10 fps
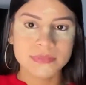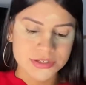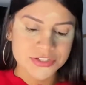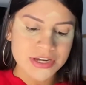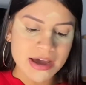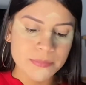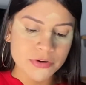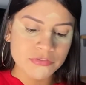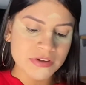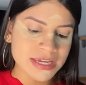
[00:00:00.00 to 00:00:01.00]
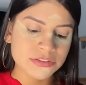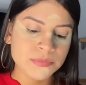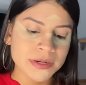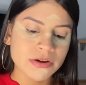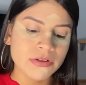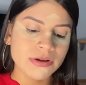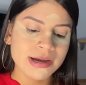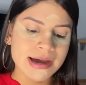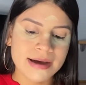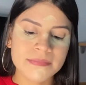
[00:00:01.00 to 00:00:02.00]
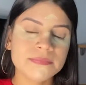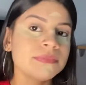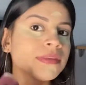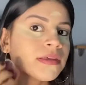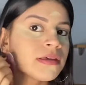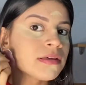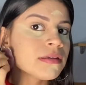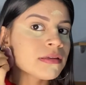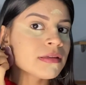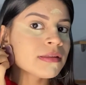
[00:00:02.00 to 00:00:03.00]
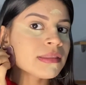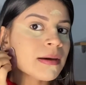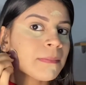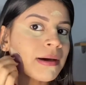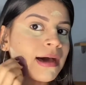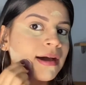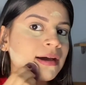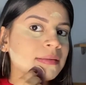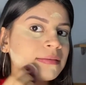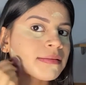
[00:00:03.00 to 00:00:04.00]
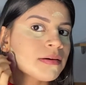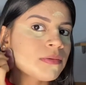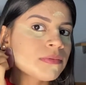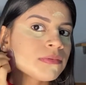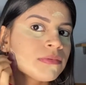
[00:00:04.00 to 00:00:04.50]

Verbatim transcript: Já aproveito para colocar na marcação